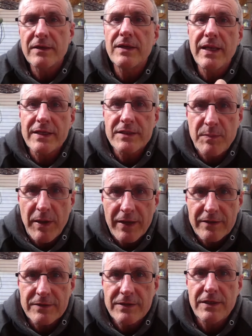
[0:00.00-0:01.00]

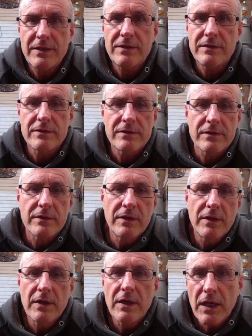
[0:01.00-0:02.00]
l'expertise
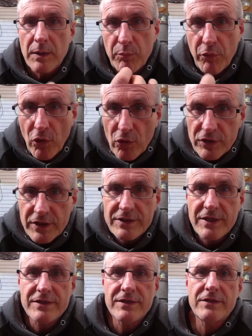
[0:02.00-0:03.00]
et prend les
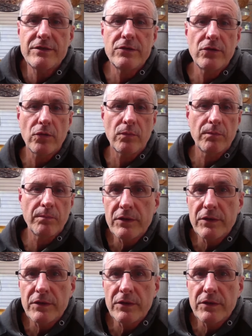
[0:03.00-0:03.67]
décisions.